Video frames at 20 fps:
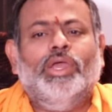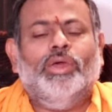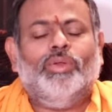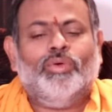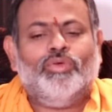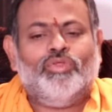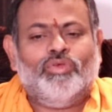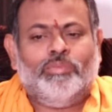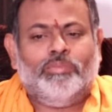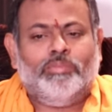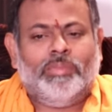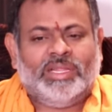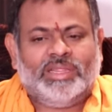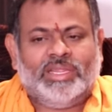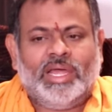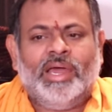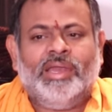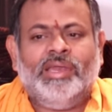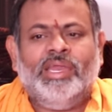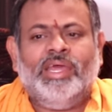ఈరోజు
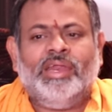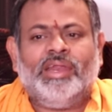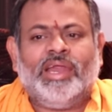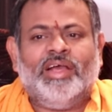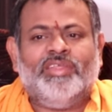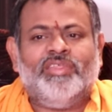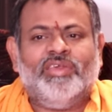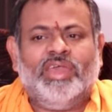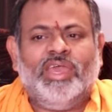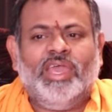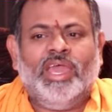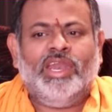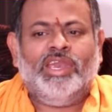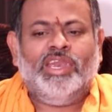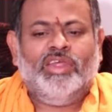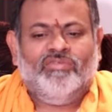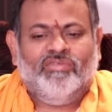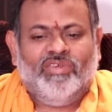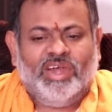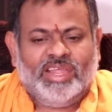మతాన్ని
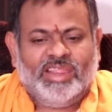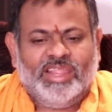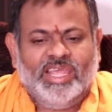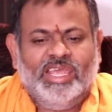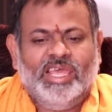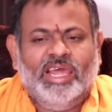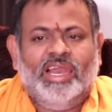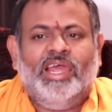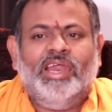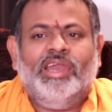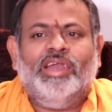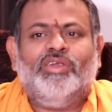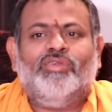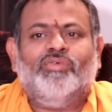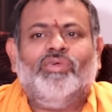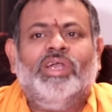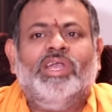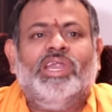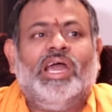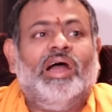రాజకీయాన్ని
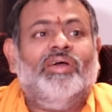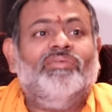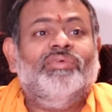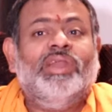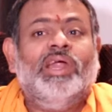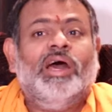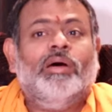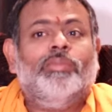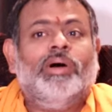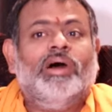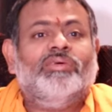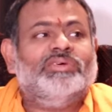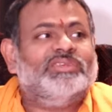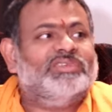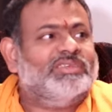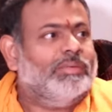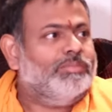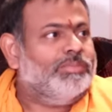విడదీయలేనటువంటి అవినాభావ